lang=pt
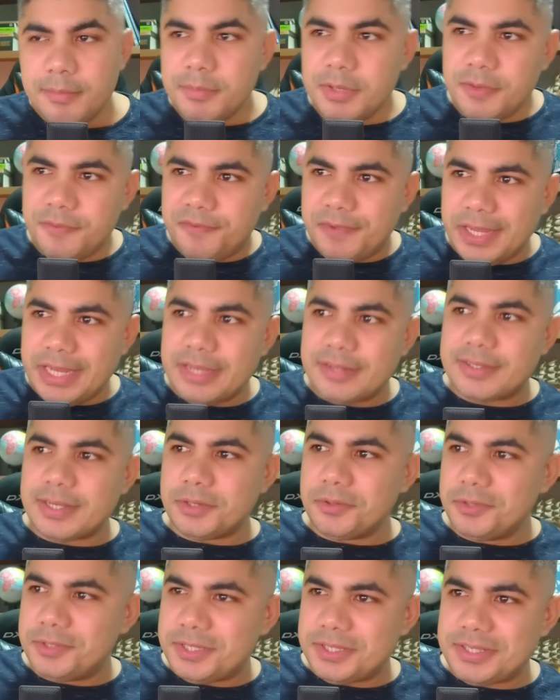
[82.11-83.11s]
me vem
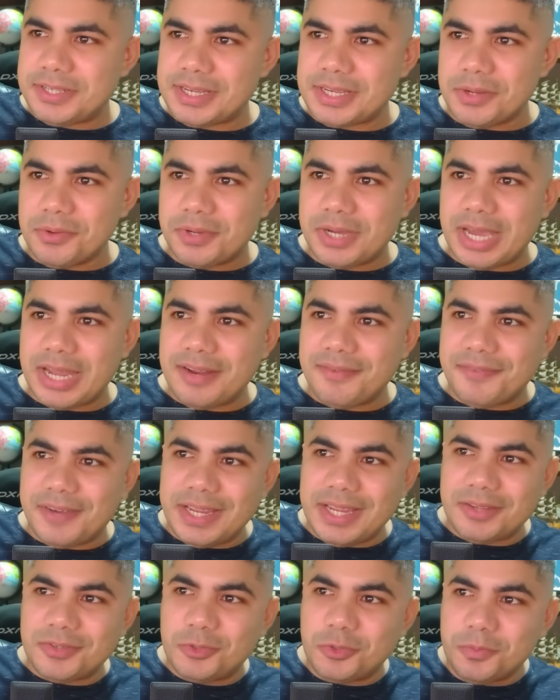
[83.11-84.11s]
essa notícia aqui. O cara
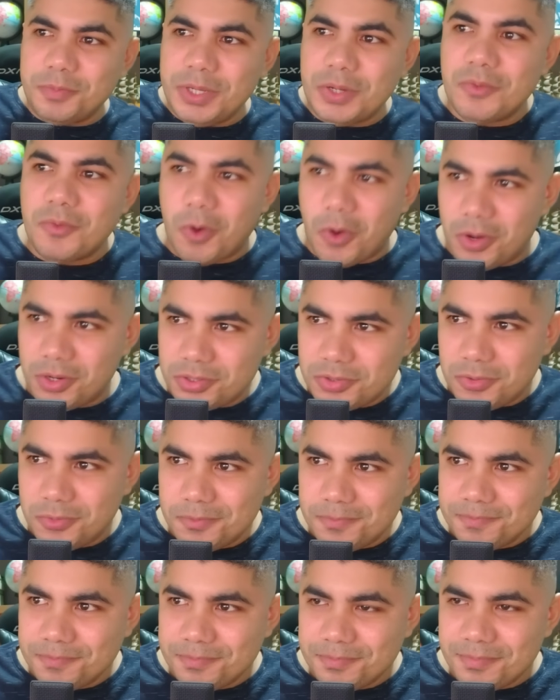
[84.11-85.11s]
vai assumir um
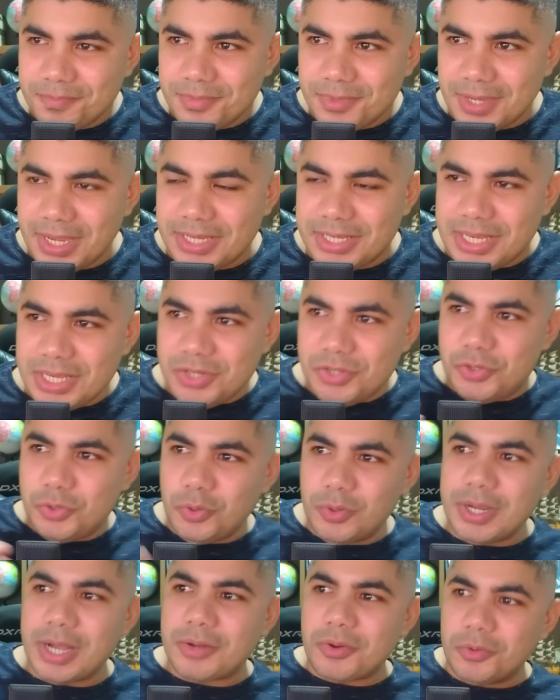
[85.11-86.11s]
órgão né, que
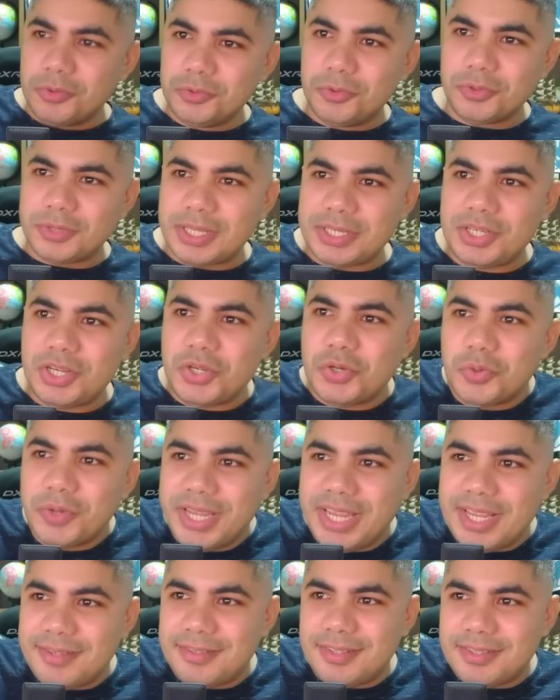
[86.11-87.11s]
julga a conduta de
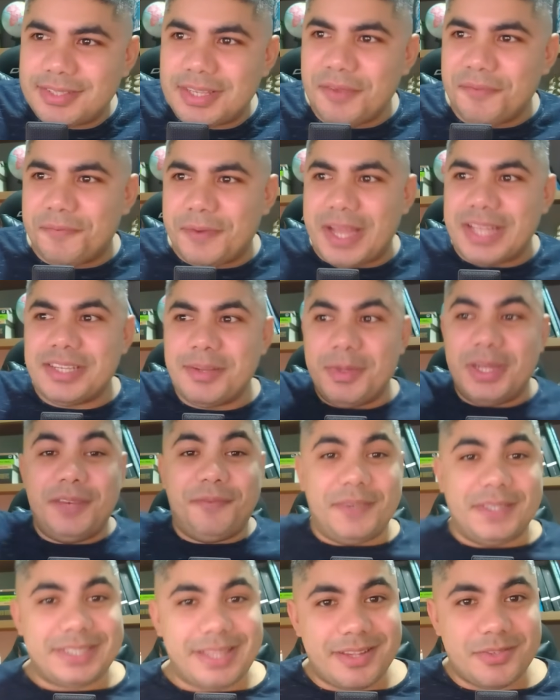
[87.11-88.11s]
juízes que fazem
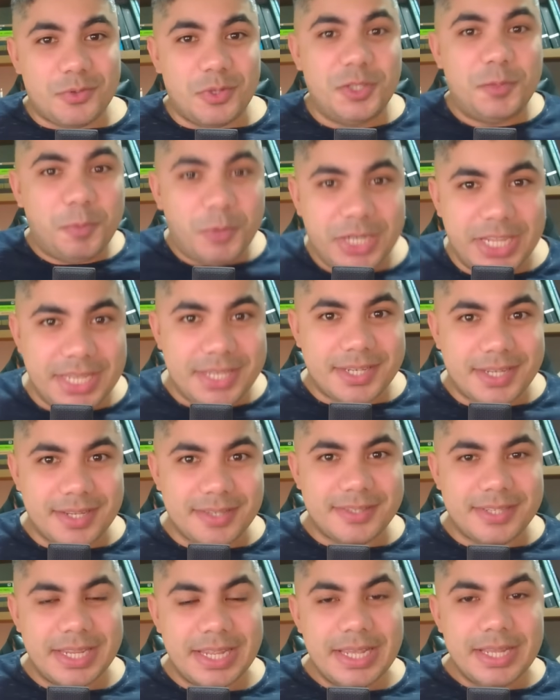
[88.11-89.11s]
manifestações
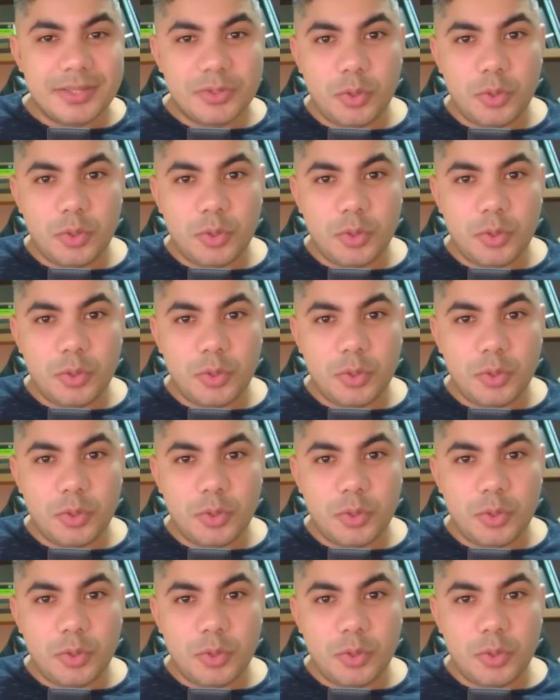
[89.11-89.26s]
políticas,